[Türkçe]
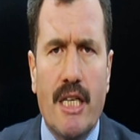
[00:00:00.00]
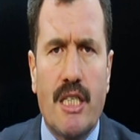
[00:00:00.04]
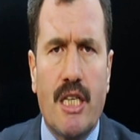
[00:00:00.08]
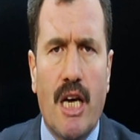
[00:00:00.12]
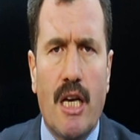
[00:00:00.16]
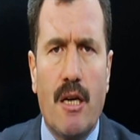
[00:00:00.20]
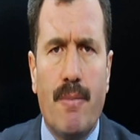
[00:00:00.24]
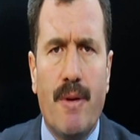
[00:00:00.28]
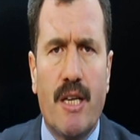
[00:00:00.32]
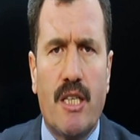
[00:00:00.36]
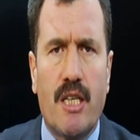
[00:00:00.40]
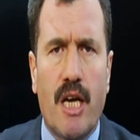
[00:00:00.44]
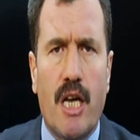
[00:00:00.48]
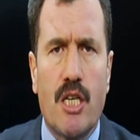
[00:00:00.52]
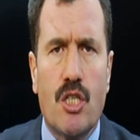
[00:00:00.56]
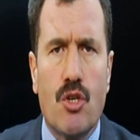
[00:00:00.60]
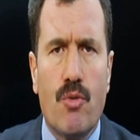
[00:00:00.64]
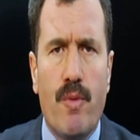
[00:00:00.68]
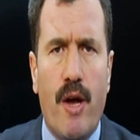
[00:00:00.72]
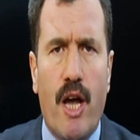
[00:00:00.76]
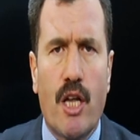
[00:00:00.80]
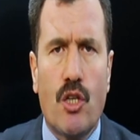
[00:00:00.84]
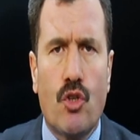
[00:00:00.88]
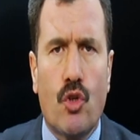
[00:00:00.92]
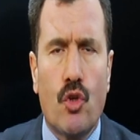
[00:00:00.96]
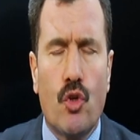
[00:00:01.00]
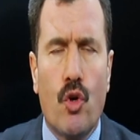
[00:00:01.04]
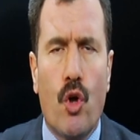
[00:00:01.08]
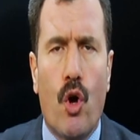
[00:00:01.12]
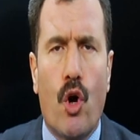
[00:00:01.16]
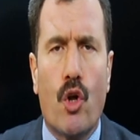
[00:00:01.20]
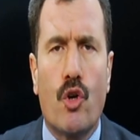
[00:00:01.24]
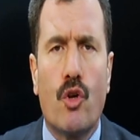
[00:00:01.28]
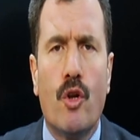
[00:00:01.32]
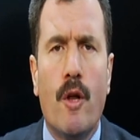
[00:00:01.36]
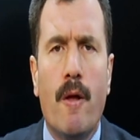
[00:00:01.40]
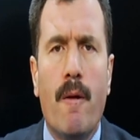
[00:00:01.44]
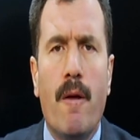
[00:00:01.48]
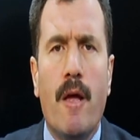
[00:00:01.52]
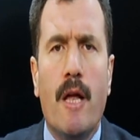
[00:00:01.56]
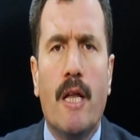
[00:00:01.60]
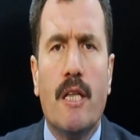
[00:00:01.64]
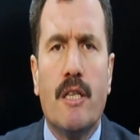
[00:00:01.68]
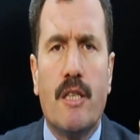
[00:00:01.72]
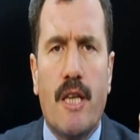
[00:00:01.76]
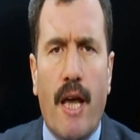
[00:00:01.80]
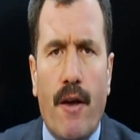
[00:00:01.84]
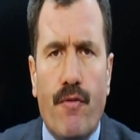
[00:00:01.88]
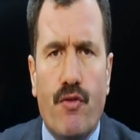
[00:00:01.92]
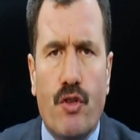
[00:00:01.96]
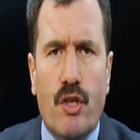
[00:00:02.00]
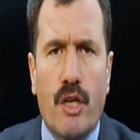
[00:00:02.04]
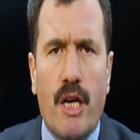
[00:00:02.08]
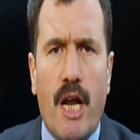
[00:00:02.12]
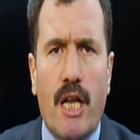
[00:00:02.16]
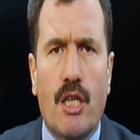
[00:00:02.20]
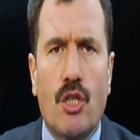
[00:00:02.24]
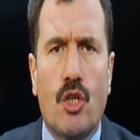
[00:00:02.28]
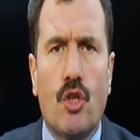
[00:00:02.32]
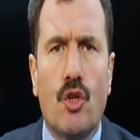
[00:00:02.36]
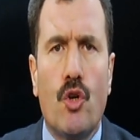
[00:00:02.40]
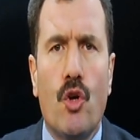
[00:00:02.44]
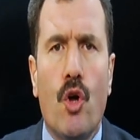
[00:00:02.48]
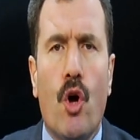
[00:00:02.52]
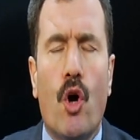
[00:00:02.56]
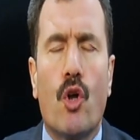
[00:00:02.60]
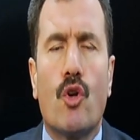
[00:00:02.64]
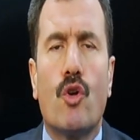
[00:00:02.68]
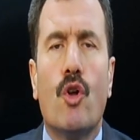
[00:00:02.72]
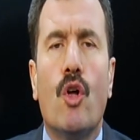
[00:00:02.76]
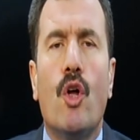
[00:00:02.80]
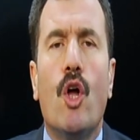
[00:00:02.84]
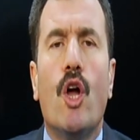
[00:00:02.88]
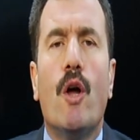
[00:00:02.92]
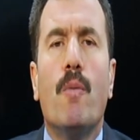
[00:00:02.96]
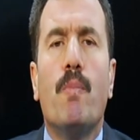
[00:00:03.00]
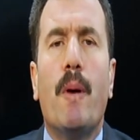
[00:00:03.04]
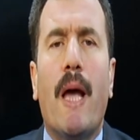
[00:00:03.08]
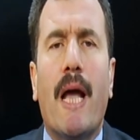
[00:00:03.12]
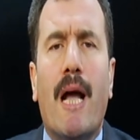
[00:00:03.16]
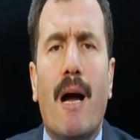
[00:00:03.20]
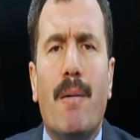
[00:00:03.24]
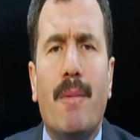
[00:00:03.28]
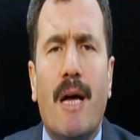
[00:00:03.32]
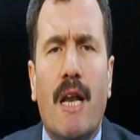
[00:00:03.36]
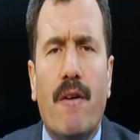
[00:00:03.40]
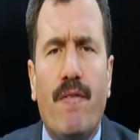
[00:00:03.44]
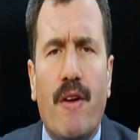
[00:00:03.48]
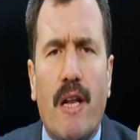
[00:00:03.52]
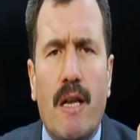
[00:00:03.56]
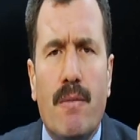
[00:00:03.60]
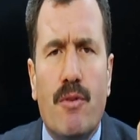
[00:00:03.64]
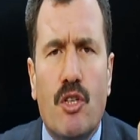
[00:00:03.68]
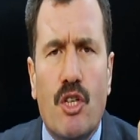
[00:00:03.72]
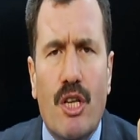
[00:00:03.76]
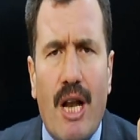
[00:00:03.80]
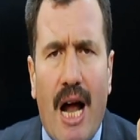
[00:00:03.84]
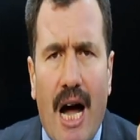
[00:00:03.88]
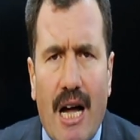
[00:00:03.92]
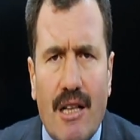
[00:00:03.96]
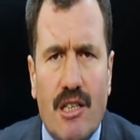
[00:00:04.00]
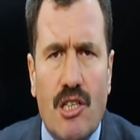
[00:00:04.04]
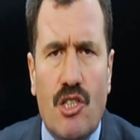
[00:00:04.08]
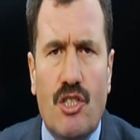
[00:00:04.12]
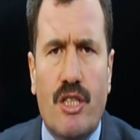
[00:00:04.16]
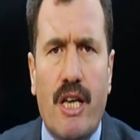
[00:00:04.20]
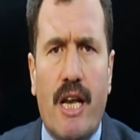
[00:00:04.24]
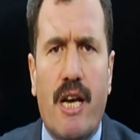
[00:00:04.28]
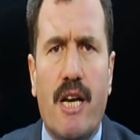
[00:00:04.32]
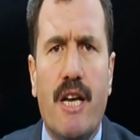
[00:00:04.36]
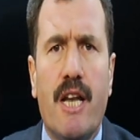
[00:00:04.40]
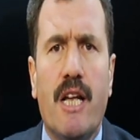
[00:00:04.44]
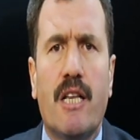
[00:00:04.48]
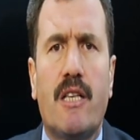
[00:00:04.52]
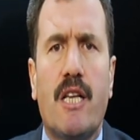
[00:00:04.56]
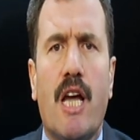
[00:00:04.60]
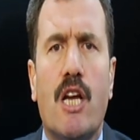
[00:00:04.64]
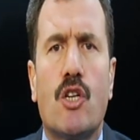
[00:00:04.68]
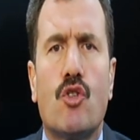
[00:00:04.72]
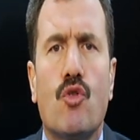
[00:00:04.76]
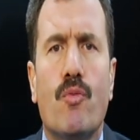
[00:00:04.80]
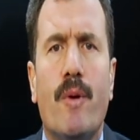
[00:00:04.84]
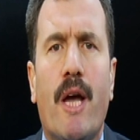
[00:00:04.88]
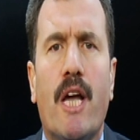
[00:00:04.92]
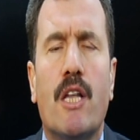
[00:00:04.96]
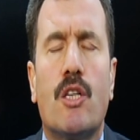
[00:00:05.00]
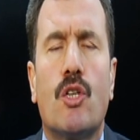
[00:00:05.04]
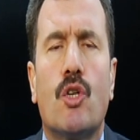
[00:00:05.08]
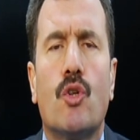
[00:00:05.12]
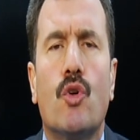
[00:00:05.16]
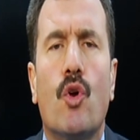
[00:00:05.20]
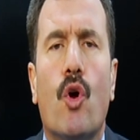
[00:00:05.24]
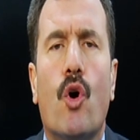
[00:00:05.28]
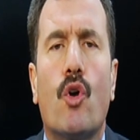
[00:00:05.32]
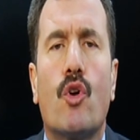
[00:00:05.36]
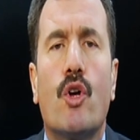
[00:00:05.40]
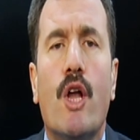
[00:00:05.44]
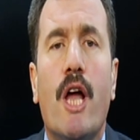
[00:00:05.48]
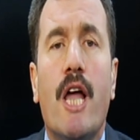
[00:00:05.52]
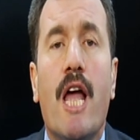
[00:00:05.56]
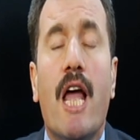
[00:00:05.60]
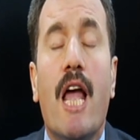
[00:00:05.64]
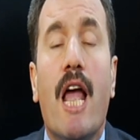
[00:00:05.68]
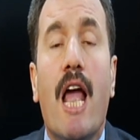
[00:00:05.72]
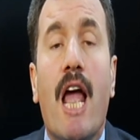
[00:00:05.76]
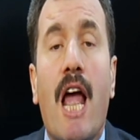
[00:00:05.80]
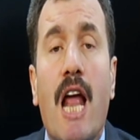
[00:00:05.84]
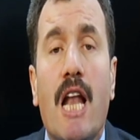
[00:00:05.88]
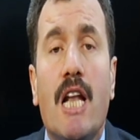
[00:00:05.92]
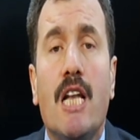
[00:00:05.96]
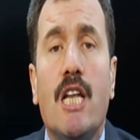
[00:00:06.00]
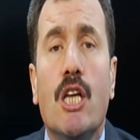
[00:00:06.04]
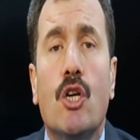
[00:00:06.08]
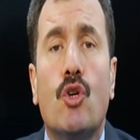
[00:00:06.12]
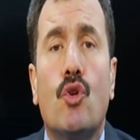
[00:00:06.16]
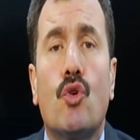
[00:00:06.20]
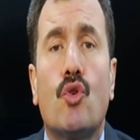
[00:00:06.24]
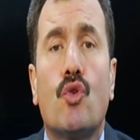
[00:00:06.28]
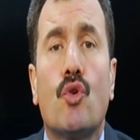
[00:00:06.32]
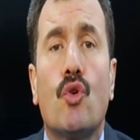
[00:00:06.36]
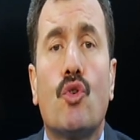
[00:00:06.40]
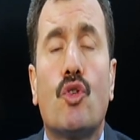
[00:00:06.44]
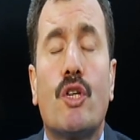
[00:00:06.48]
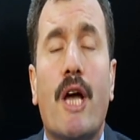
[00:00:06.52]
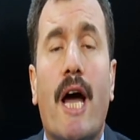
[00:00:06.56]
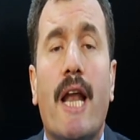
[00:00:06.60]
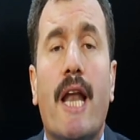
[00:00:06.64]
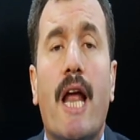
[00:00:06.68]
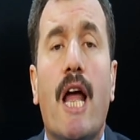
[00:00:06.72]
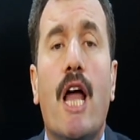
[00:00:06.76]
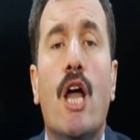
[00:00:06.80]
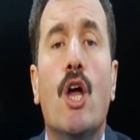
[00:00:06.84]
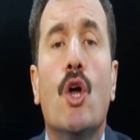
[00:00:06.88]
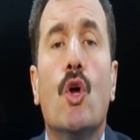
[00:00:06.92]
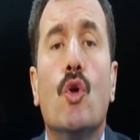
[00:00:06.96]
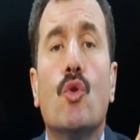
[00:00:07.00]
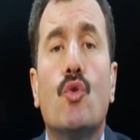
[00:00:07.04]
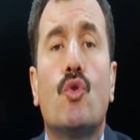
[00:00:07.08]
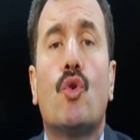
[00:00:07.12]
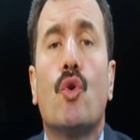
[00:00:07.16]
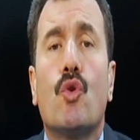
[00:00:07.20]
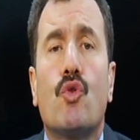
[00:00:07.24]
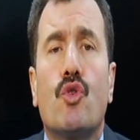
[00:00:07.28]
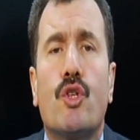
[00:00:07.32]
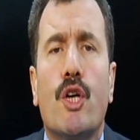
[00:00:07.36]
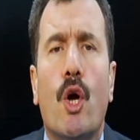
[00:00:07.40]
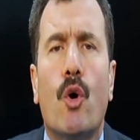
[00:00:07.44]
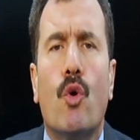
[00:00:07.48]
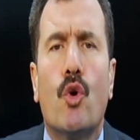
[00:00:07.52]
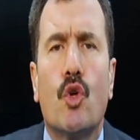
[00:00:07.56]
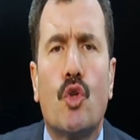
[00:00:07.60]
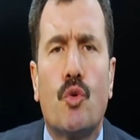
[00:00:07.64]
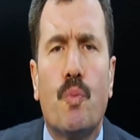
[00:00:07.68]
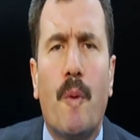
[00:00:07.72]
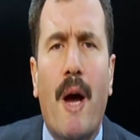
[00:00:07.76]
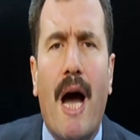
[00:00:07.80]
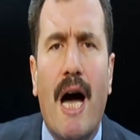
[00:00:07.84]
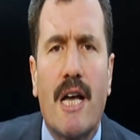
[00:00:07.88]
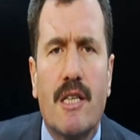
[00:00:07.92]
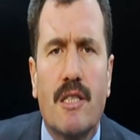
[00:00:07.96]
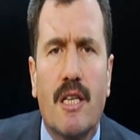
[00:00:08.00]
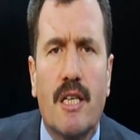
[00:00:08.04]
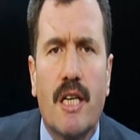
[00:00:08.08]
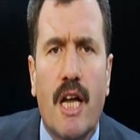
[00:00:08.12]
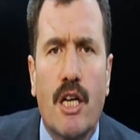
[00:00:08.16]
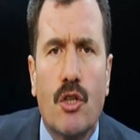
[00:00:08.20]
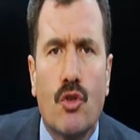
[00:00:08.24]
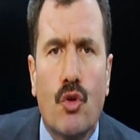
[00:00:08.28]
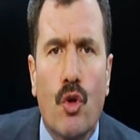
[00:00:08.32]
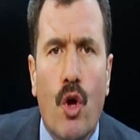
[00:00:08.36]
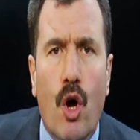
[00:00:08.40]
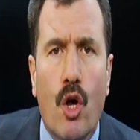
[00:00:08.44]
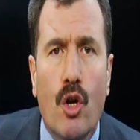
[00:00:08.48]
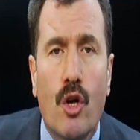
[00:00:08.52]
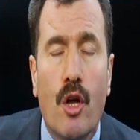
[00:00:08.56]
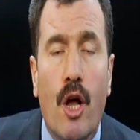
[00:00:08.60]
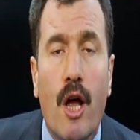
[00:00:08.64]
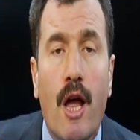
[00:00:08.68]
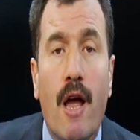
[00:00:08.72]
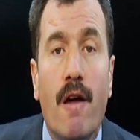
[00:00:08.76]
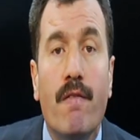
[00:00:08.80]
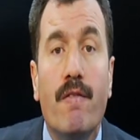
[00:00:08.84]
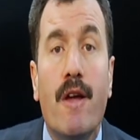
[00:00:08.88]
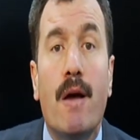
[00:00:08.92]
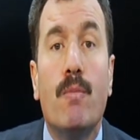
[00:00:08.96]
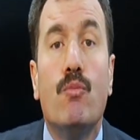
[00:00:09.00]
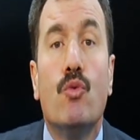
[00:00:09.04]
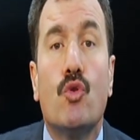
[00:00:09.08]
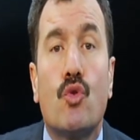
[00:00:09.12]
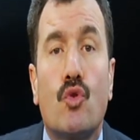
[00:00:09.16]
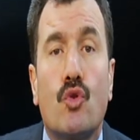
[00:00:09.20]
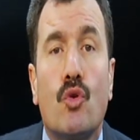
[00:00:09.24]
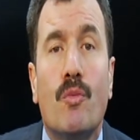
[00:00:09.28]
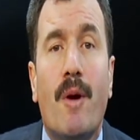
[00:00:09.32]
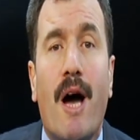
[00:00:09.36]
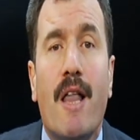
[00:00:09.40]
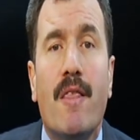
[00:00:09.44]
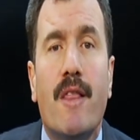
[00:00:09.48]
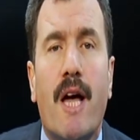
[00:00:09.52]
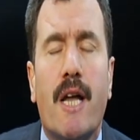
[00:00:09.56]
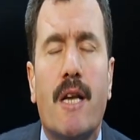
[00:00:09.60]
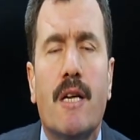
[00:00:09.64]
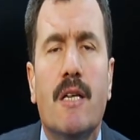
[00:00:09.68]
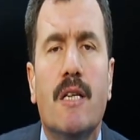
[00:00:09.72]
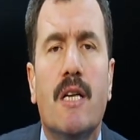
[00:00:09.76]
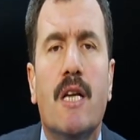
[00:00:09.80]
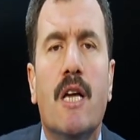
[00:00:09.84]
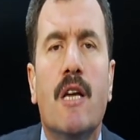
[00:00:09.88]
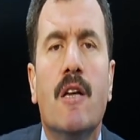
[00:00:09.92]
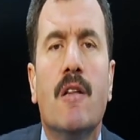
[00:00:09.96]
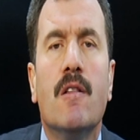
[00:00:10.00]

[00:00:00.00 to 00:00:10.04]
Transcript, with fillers: Kerim'i tercüme ettiriyor, tefsir ettiriyor, Peygamber Efendimizin hadislerini tercüme ettiriyor. 50 küsür tane Türkçe hutbe hazırlatıyor ve Müslümanların